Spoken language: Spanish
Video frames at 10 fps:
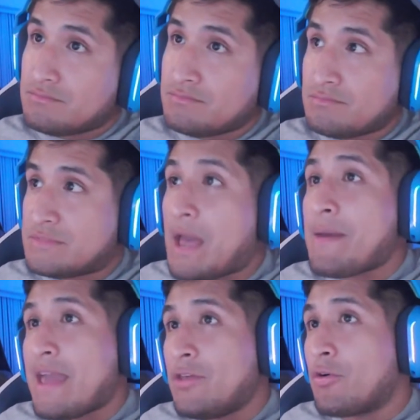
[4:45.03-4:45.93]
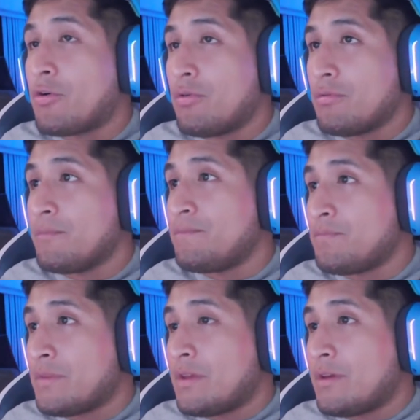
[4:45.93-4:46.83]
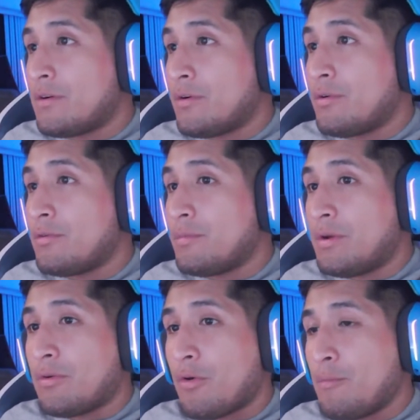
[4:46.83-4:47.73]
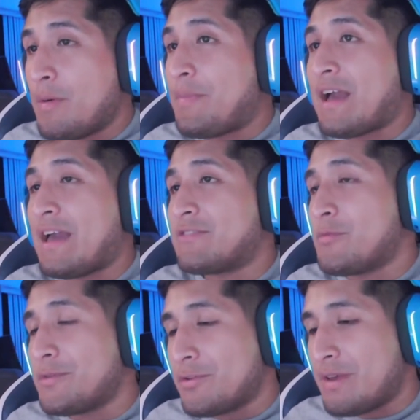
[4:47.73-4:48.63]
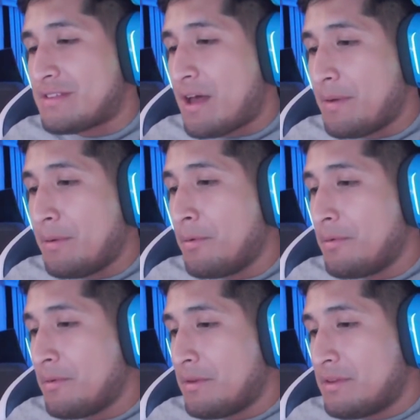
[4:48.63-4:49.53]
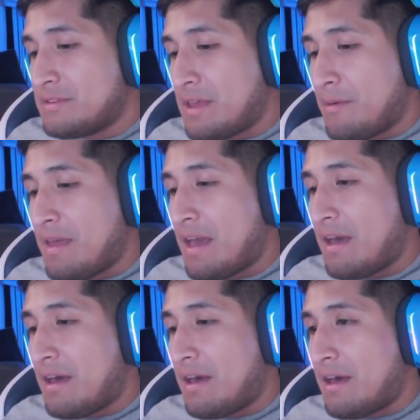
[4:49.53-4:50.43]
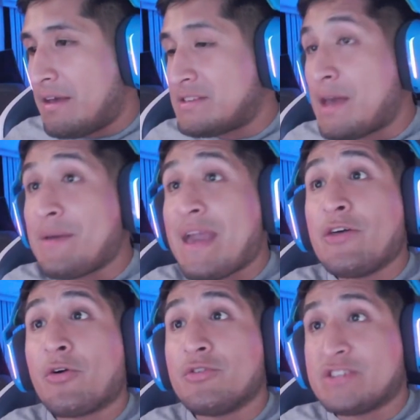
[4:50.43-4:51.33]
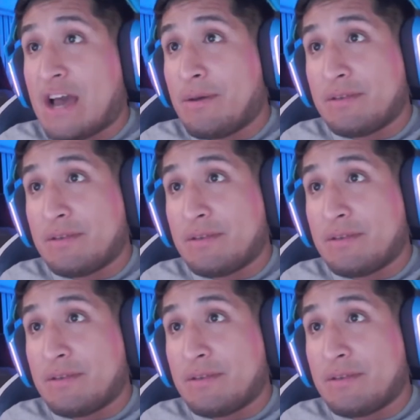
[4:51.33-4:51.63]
se había ido con, con, bueno, con PPK en ese momento todavía estaba vivo. Se había, se había ido con Chávez.